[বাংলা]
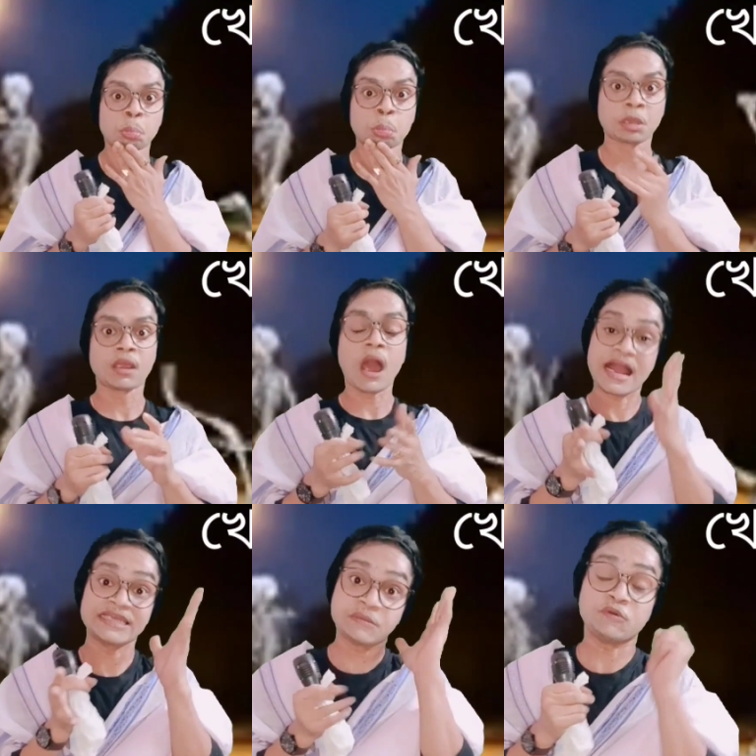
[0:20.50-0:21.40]
কারণ আগে
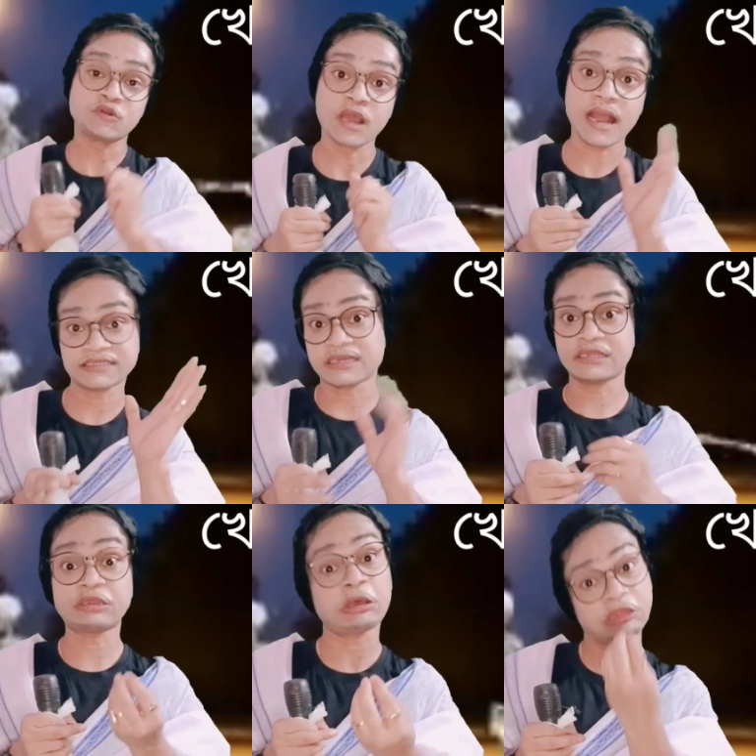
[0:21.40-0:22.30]
যখন আমরা কাঁচা
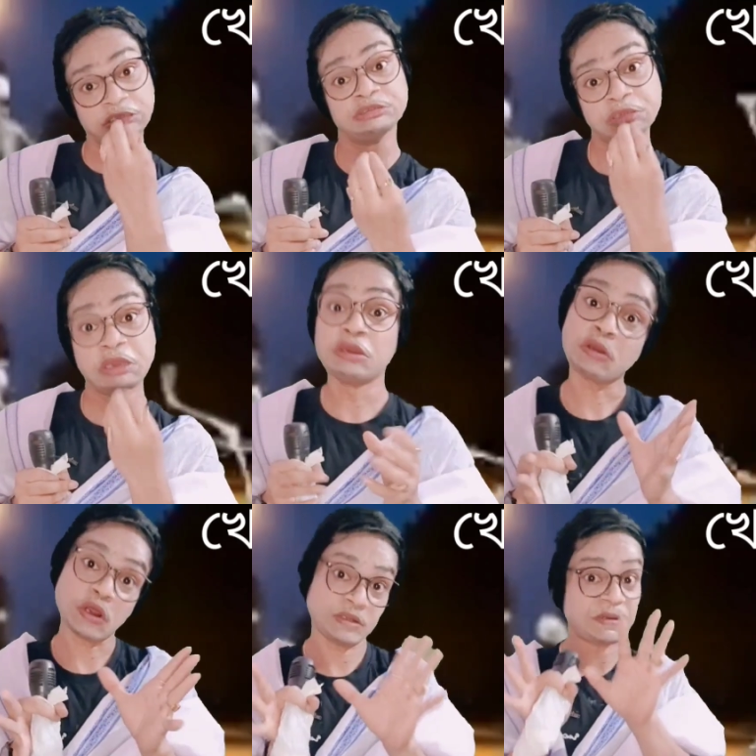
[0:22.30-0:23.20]
খাদ্য খেতাম তখন
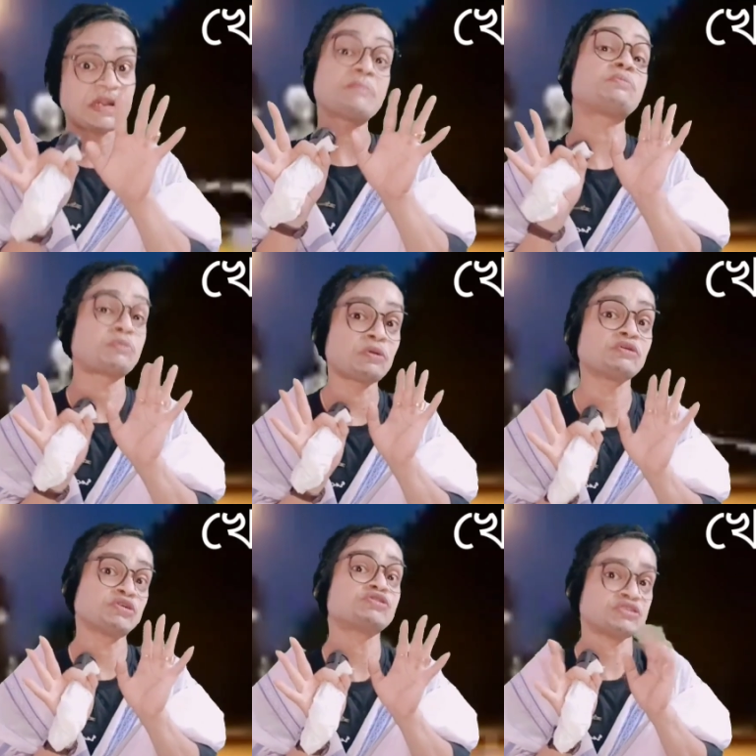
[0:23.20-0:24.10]
গল ব্লাডারের
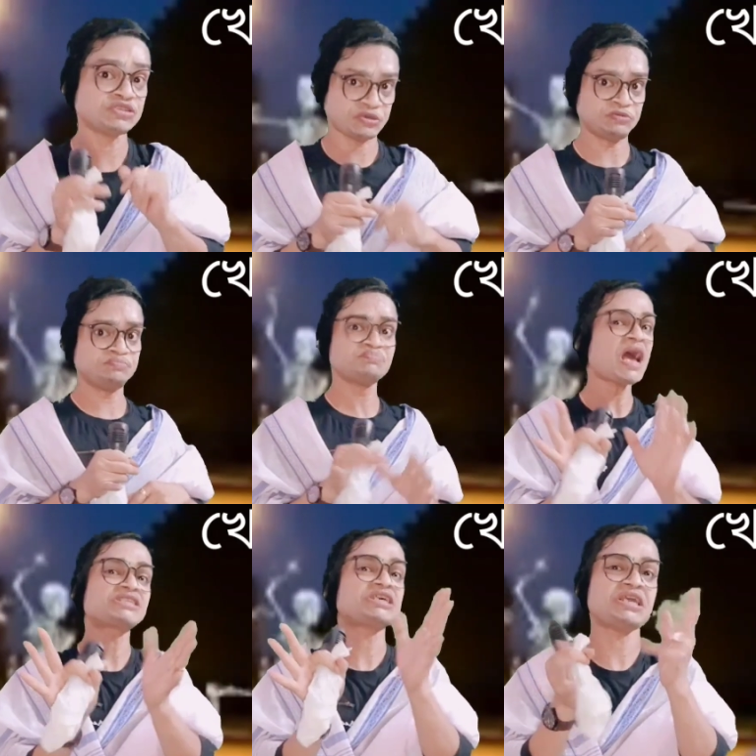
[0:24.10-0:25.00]
প্রয়োজন ছিল আজকে
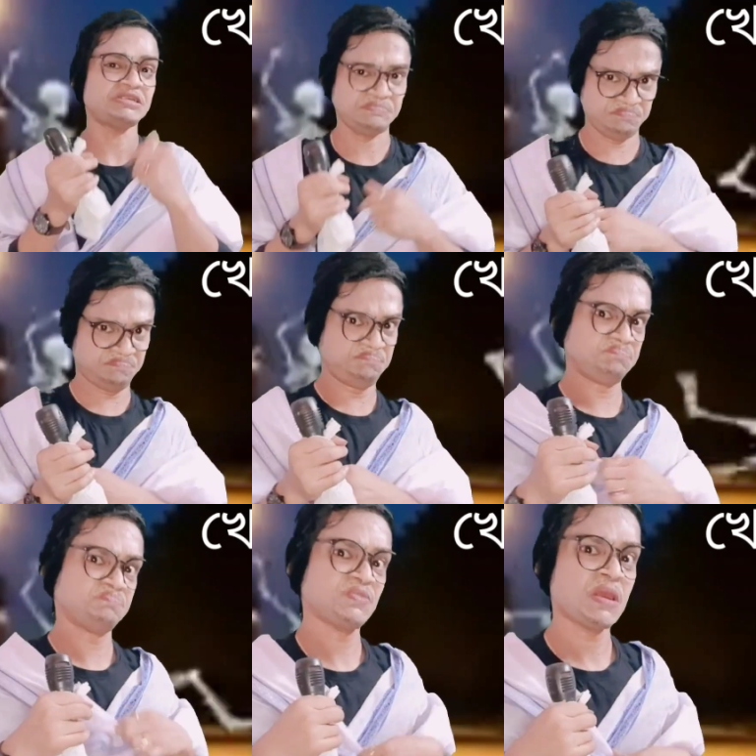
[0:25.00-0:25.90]
নেই
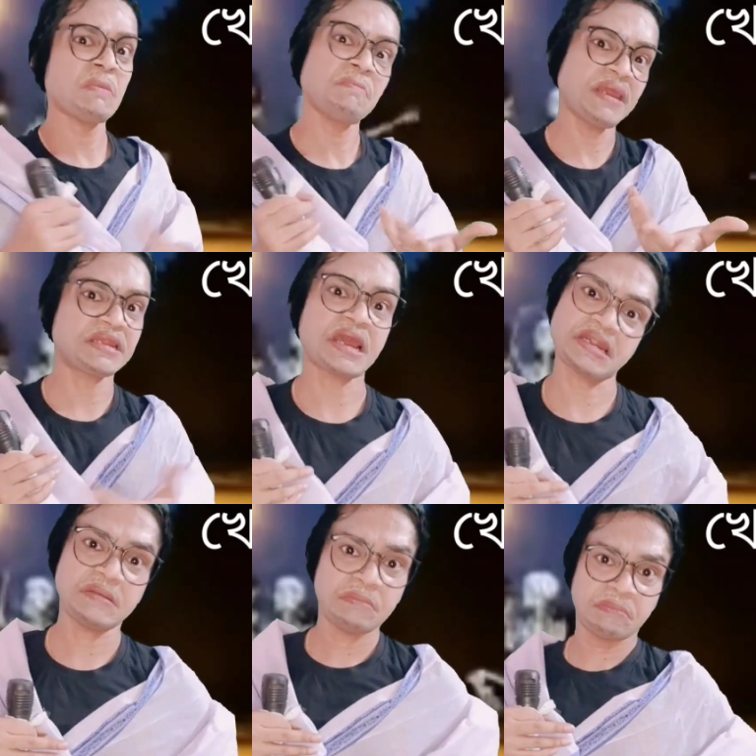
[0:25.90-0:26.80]
পেট কাটলে প্রথম
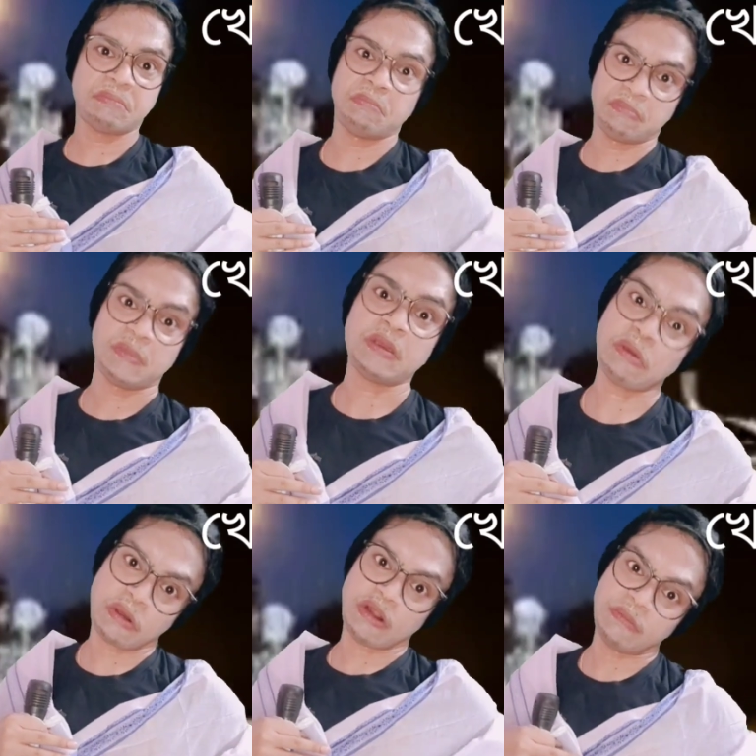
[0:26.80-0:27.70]
যেটা বাদ দেয় সেটা
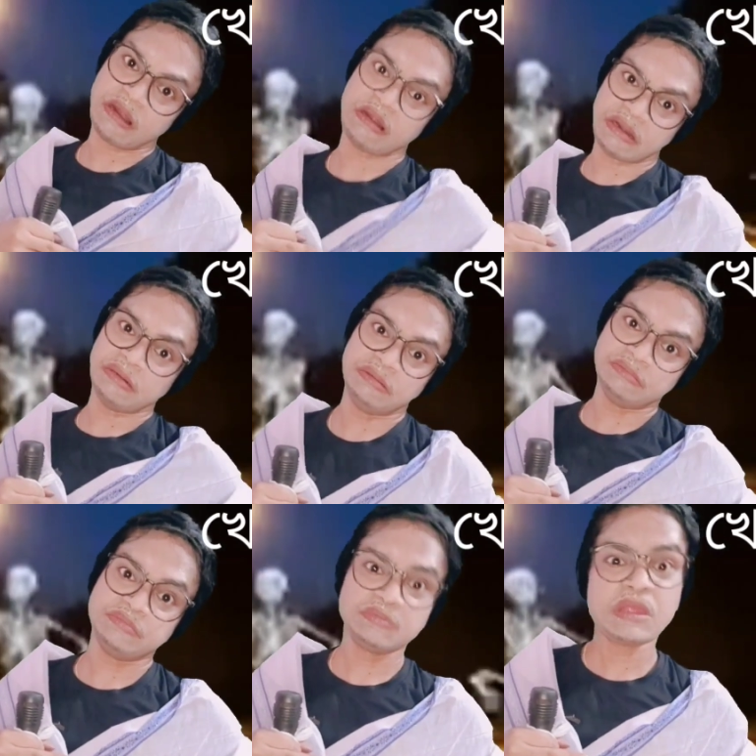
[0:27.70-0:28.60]
হচ্ছে গল ব্লাডার নয়
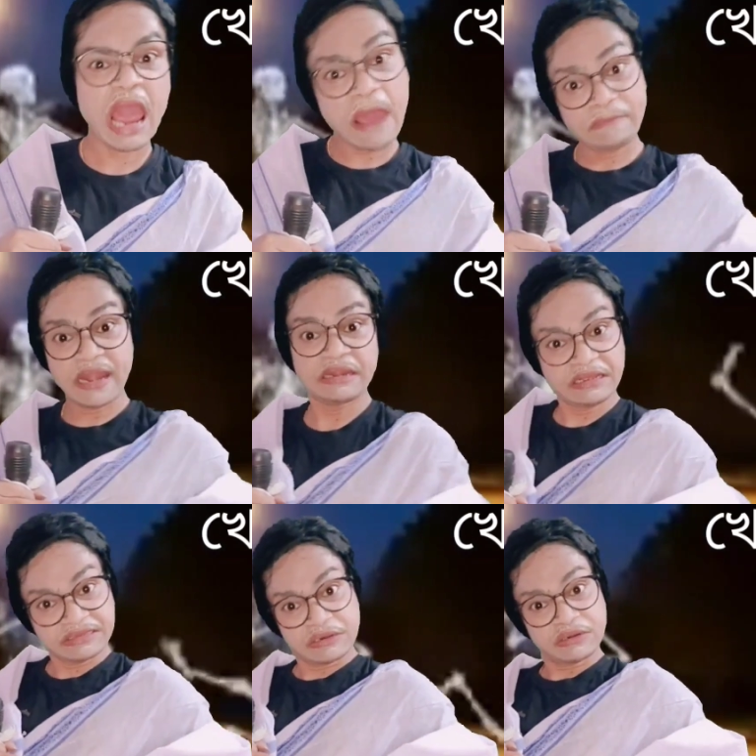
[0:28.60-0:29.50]
অ্যাপেন্ডিক্সের
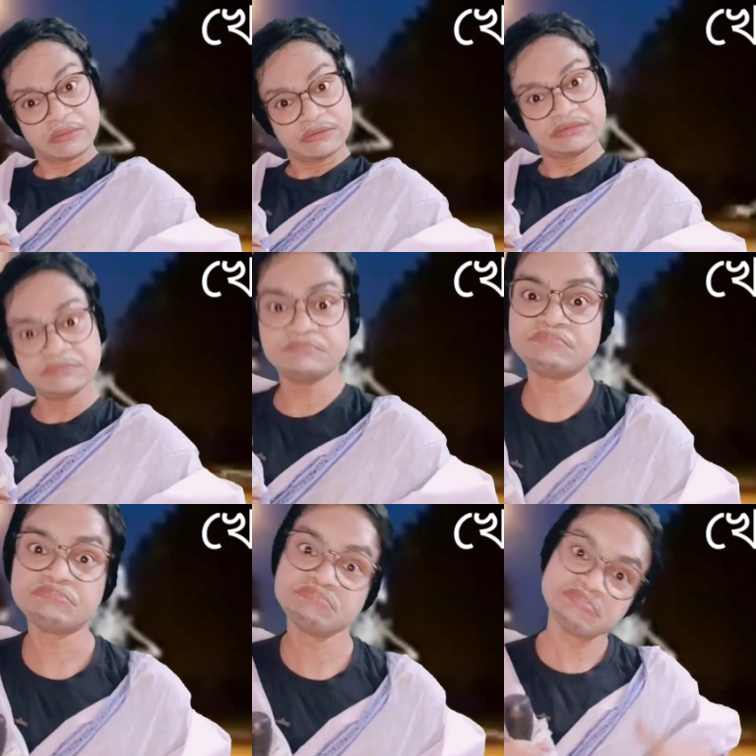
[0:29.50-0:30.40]
কথা বলছি
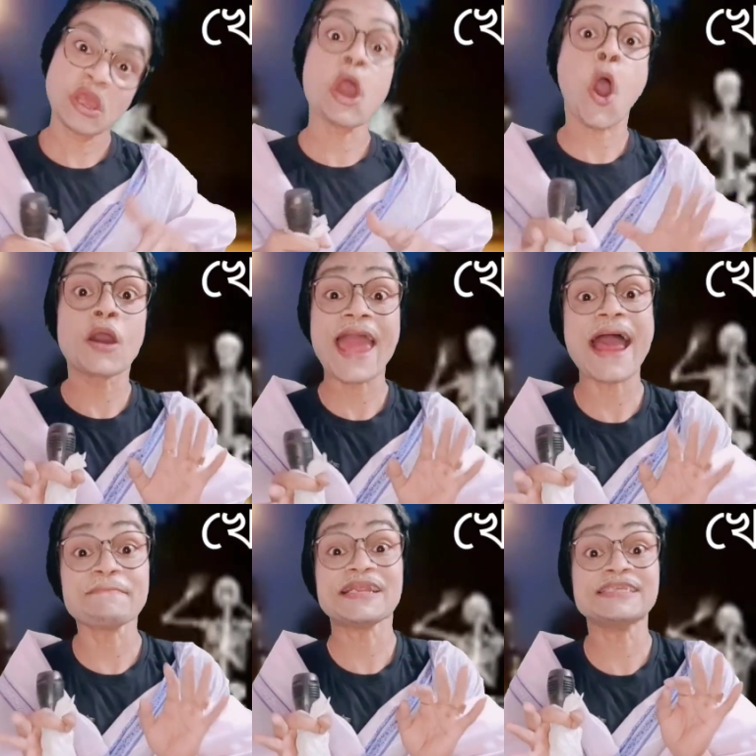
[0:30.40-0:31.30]
অ্যাপেন্ডিক্স সরি এটা
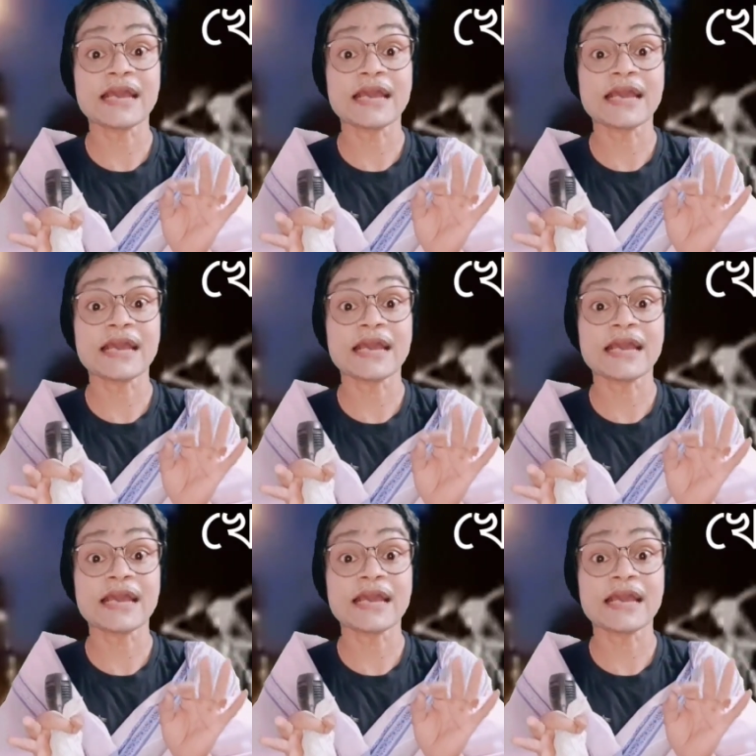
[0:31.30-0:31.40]
অ্যাপেন্ডিক্স